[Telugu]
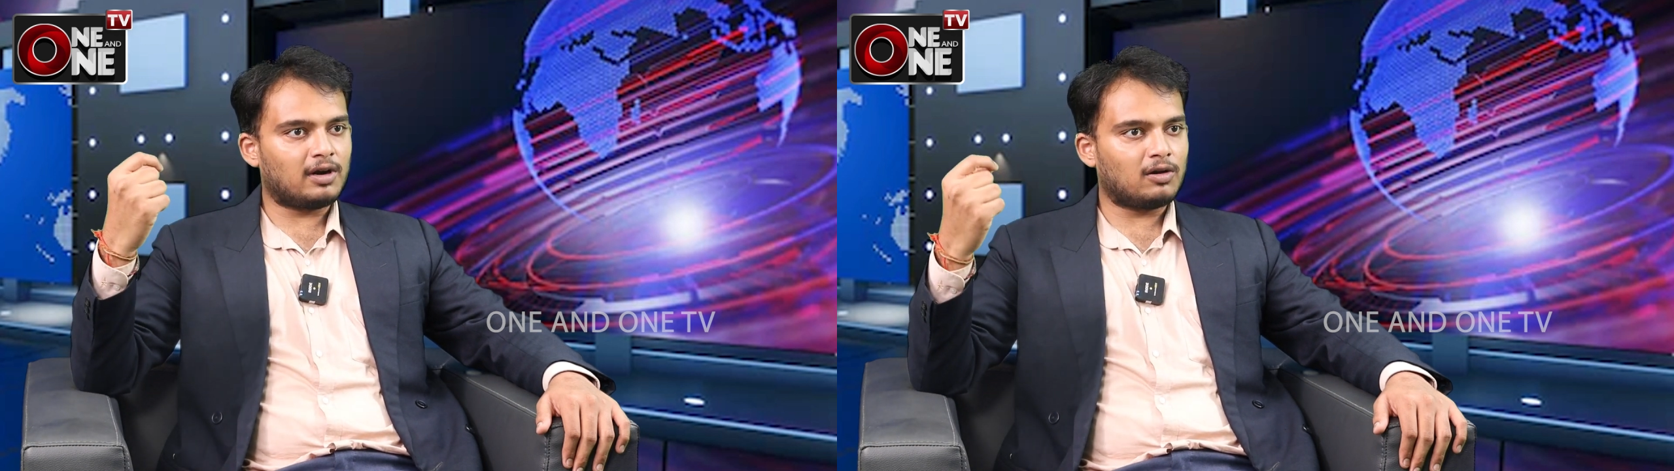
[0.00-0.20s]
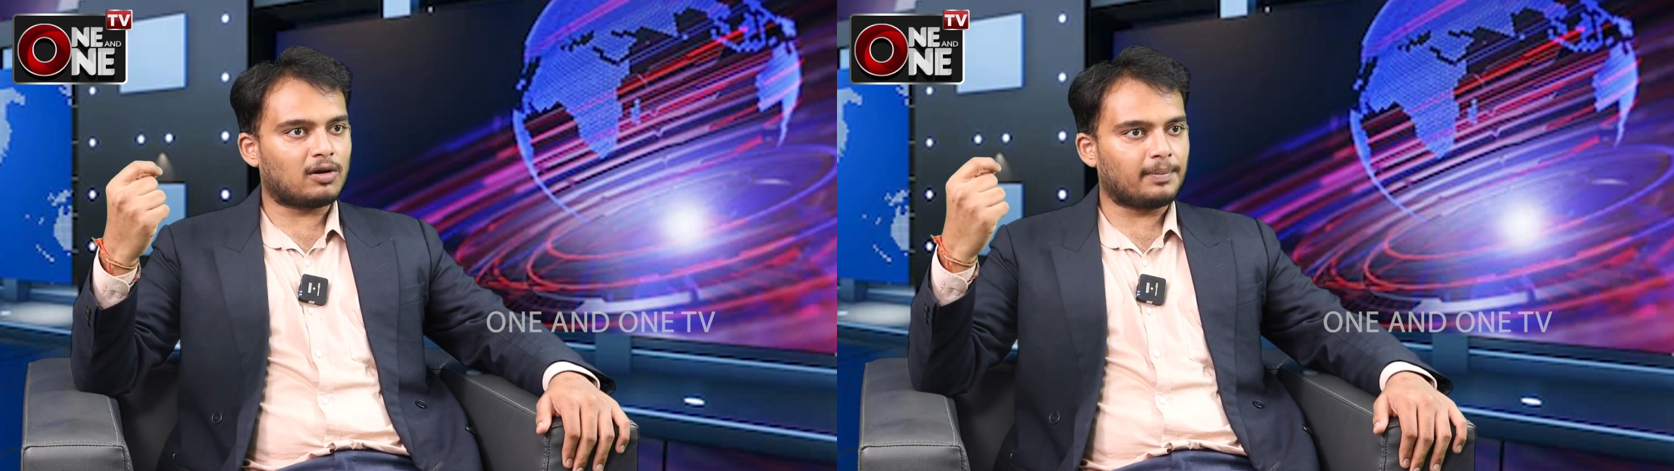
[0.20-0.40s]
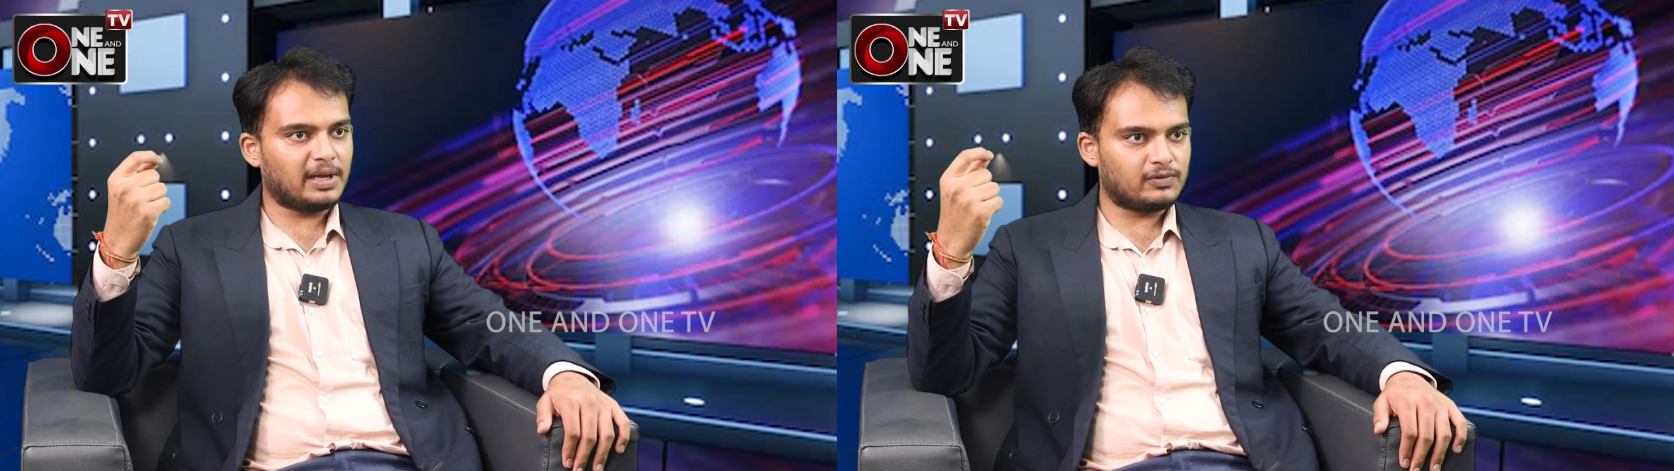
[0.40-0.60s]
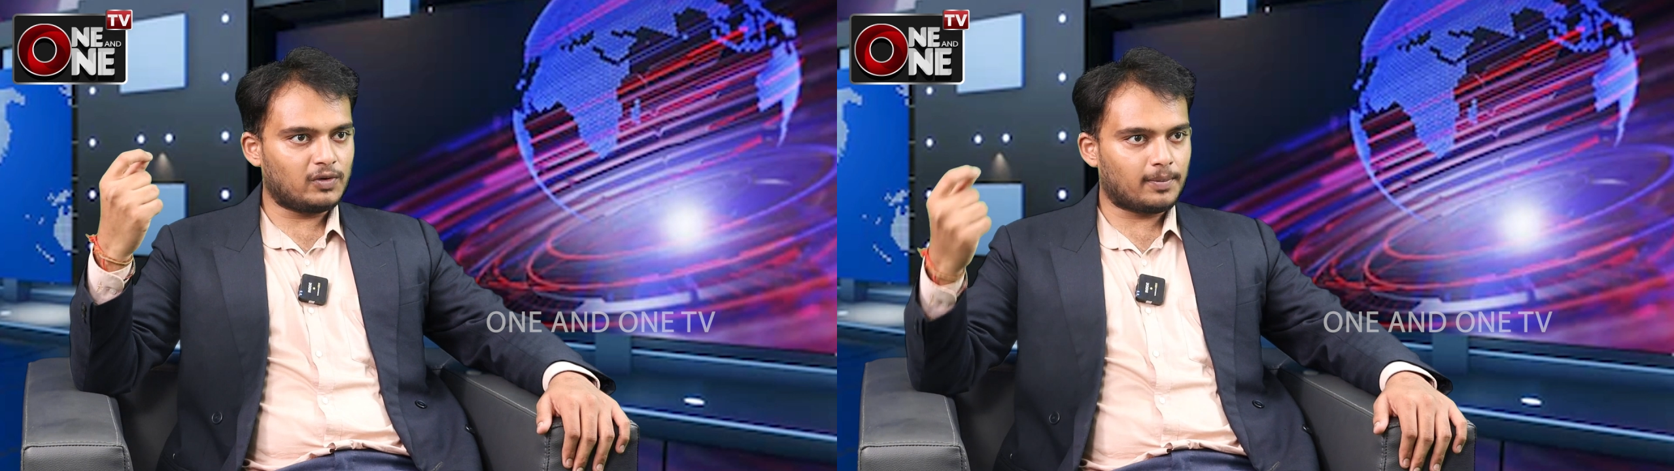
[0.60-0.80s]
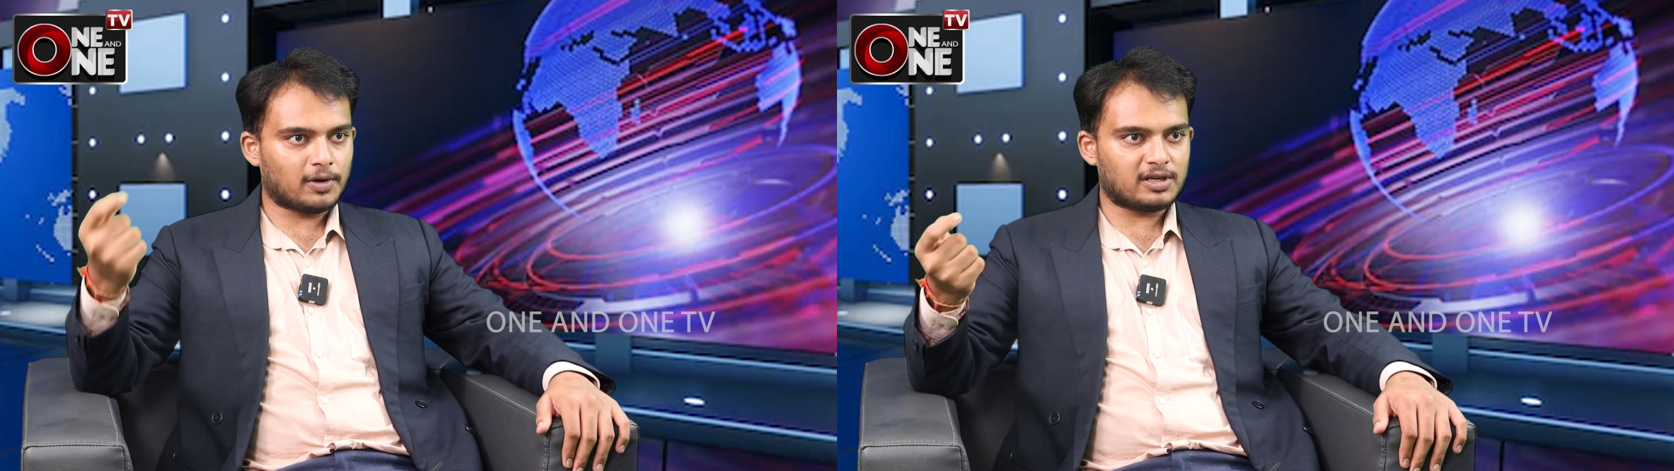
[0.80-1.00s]
వాళ్ళు ఒక
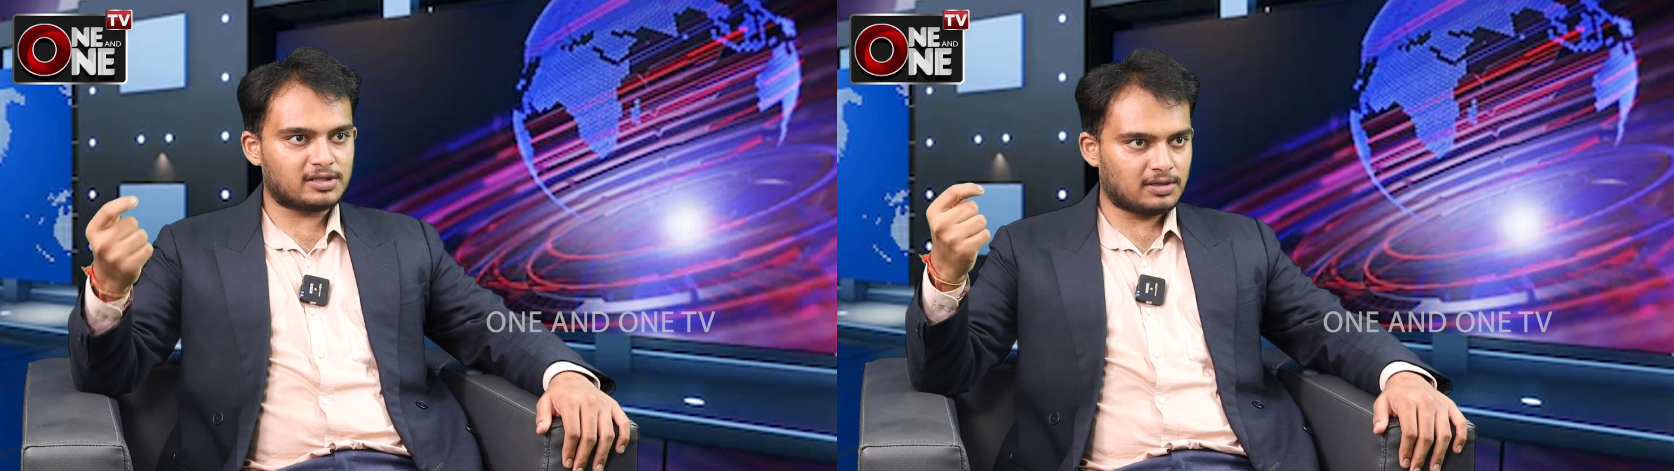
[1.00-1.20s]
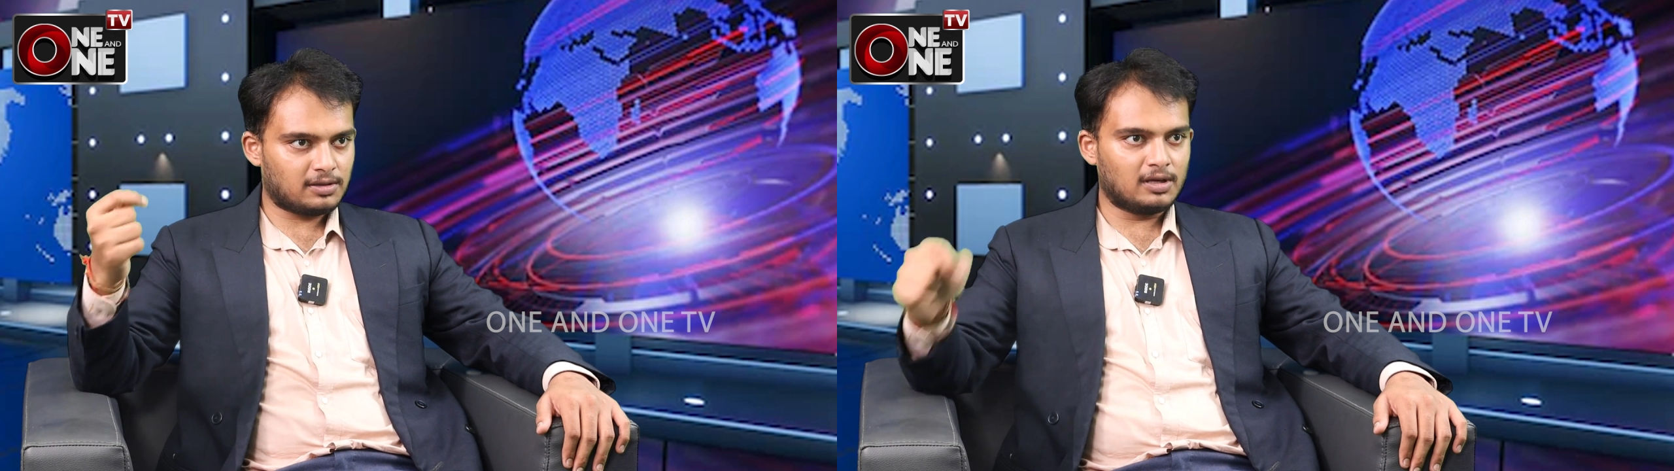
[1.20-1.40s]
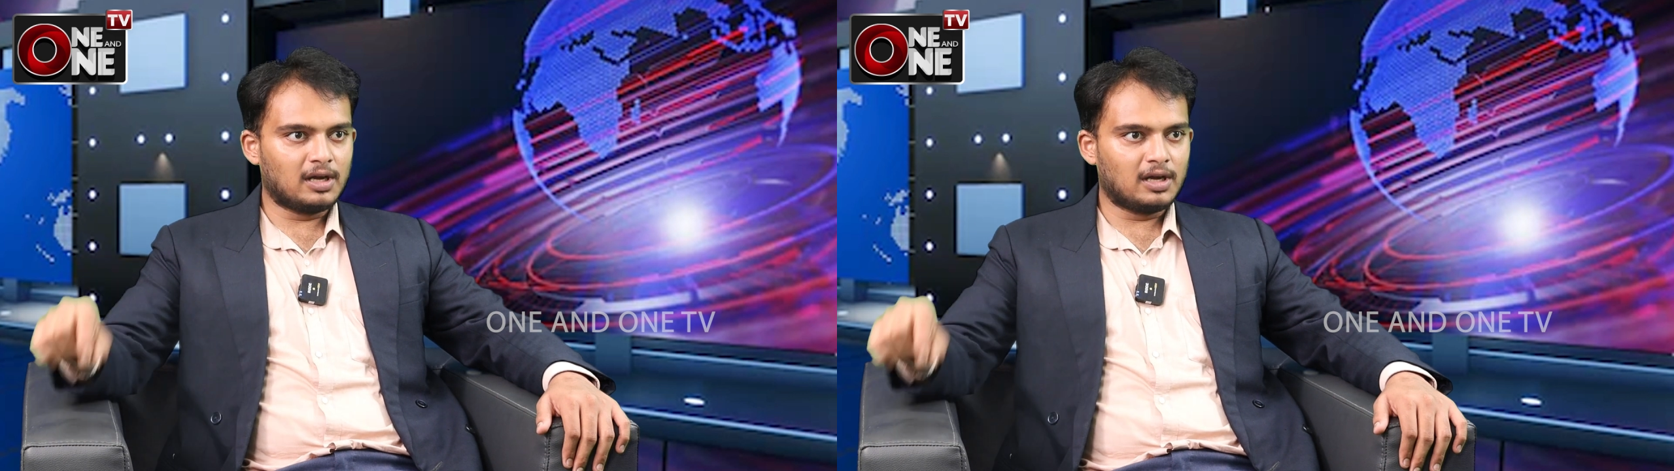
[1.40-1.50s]
పీస్ఫుల్ ప్రొటెస్ట్